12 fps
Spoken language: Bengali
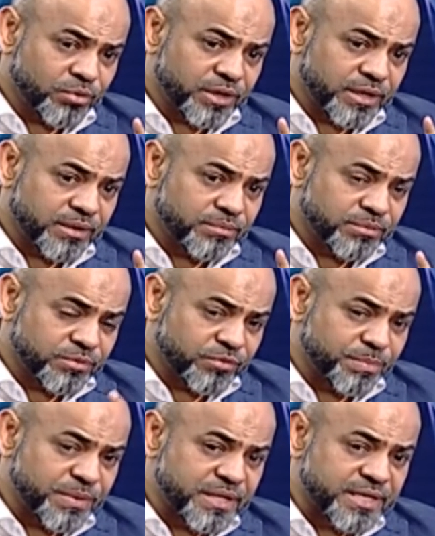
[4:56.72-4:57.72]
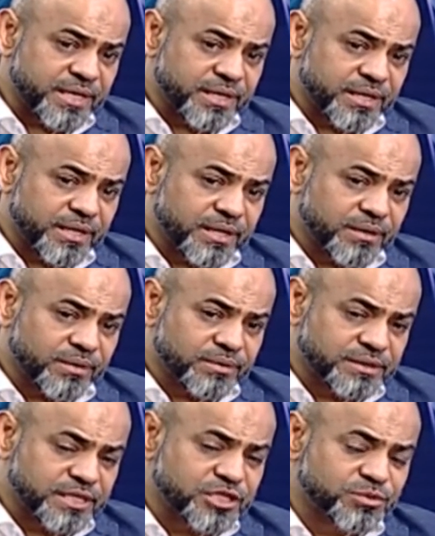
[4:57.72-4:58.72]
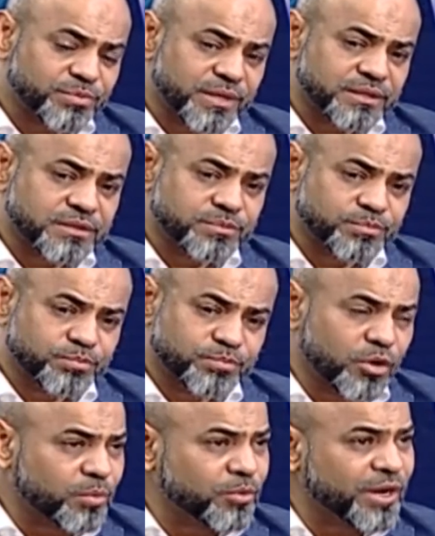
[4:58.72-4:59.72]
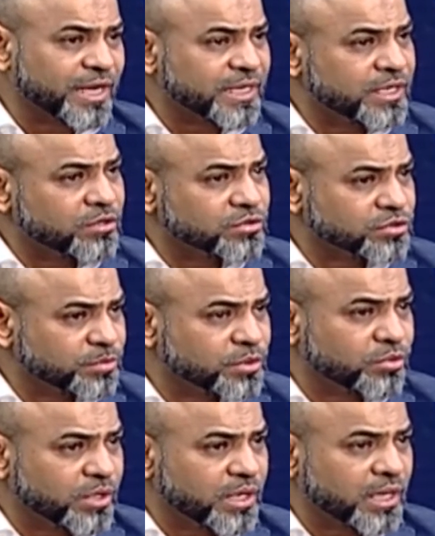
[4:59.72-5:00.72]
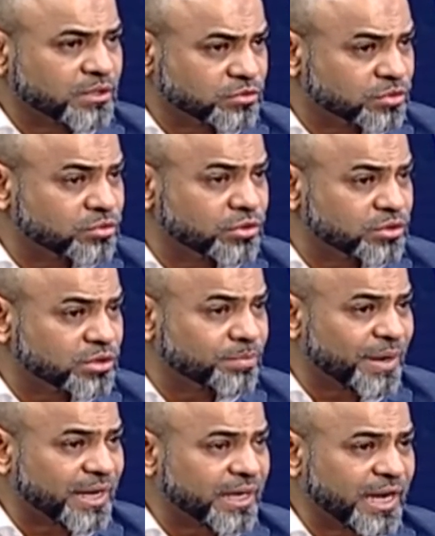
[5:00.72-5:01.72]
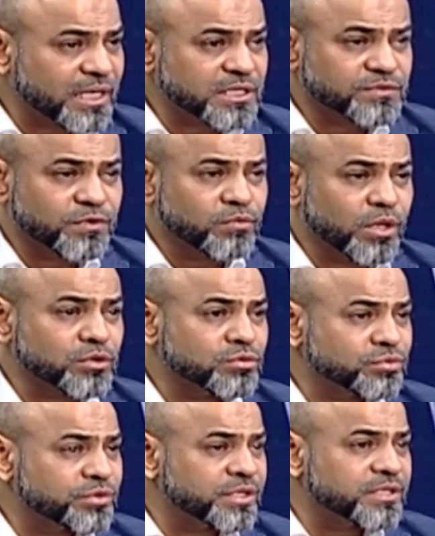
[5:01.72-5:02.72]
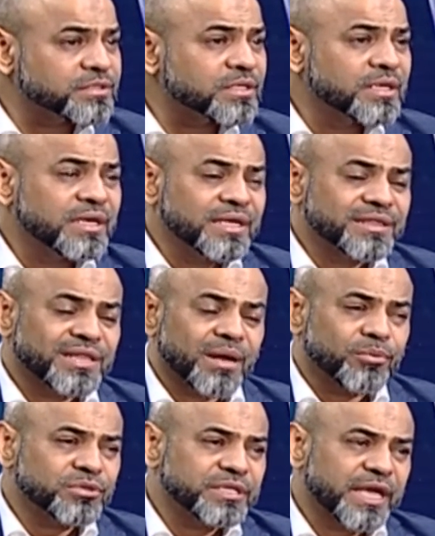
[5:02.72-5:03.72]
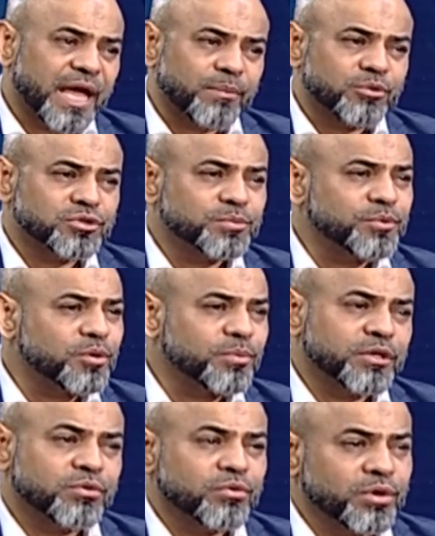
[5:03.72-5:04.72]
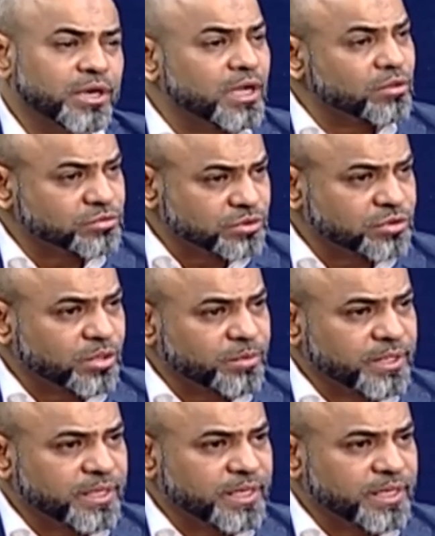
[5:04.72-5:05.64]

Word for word: ওই রিপিটেড সিক্স মান্থস পরপর একটা এন্ডোস্কোপি করে নেওয়া যদি উনি যদি পারেন অ্যাটলিস্ট ফর ওয়ান টু টু ইয়ার্স তারপর থেকে এক বছর পরপর একটু করে নেওয়া উচিত হবে